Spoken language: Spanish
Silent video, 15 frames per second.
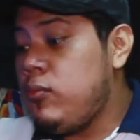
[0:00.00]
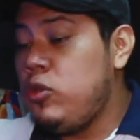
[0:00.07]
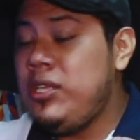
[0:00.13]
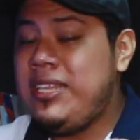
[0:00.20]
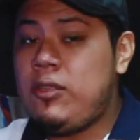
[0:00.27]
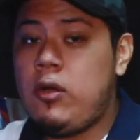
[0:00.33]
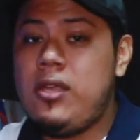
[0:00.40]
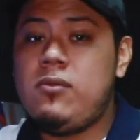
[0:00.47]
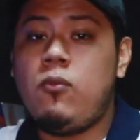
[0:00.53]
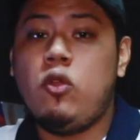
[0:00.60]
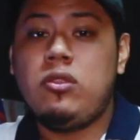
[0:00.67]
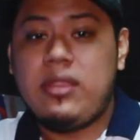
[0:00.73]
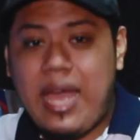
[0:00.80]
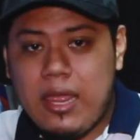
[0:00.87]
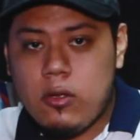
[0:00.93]
monitores
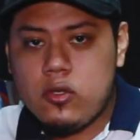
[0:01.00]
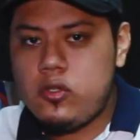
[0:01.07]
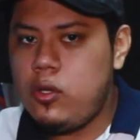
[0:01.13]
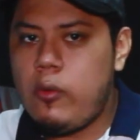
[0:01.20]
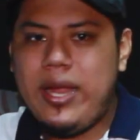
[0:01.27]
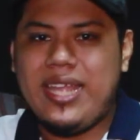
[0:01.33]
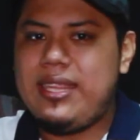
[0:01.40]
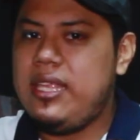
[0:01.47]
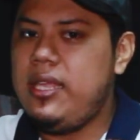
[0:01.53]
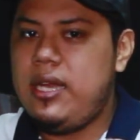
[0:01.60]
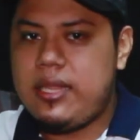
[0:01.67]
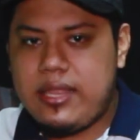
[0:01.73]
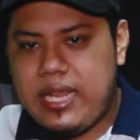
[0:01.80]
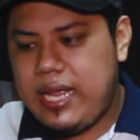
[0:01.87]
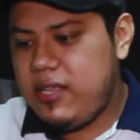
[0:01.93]
montados, no voy a
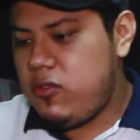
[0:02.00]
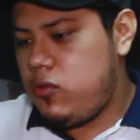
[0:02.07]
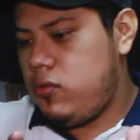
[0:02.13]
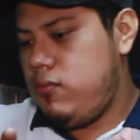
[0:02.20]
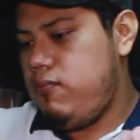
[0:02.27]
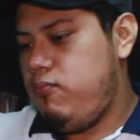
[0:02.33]
tener tres.